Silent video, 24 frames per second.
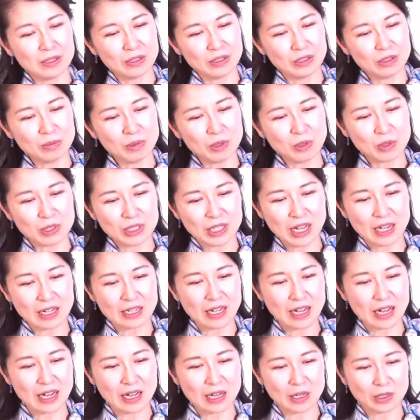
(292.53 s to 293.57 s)
文子さん
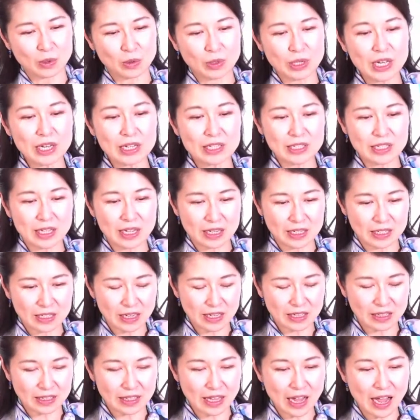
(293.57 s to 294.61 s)
がよねん生に
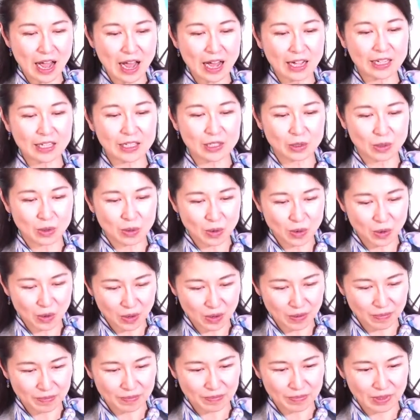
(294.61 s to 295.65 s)
なった秋の
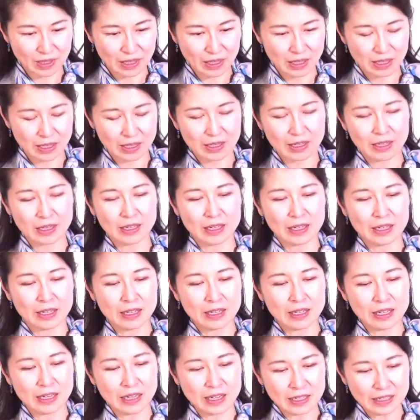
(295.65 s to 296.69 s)
頃、
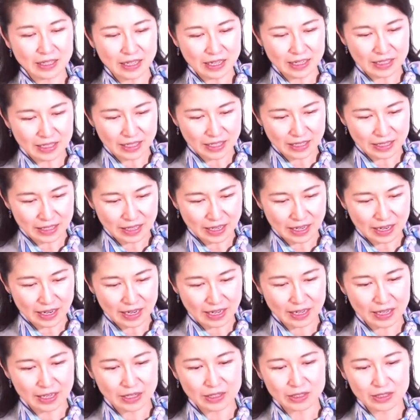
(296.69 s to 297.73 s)
兵隊さんか
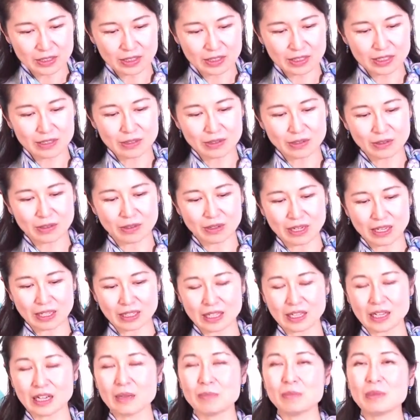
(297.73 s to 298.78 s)
ら次のような
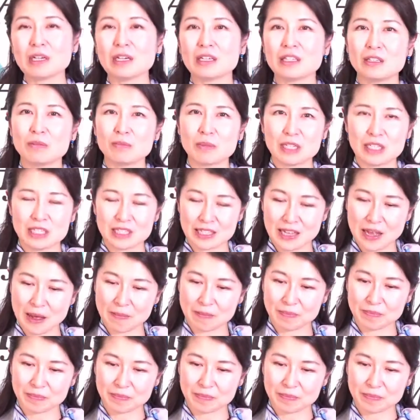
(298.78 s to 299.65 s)
手紙が来ました。